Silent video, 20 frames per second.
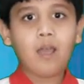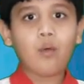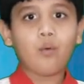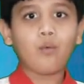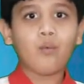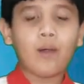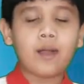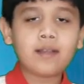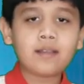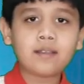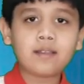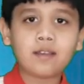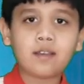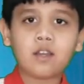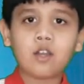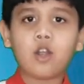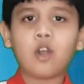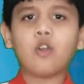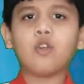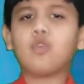वन
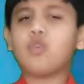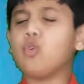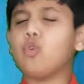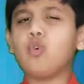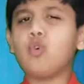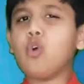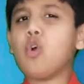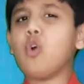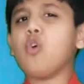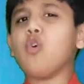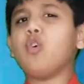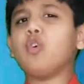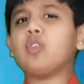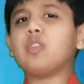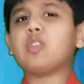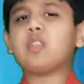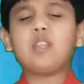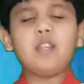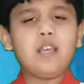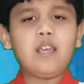टू
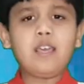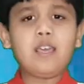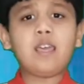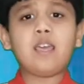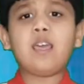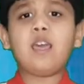थ्री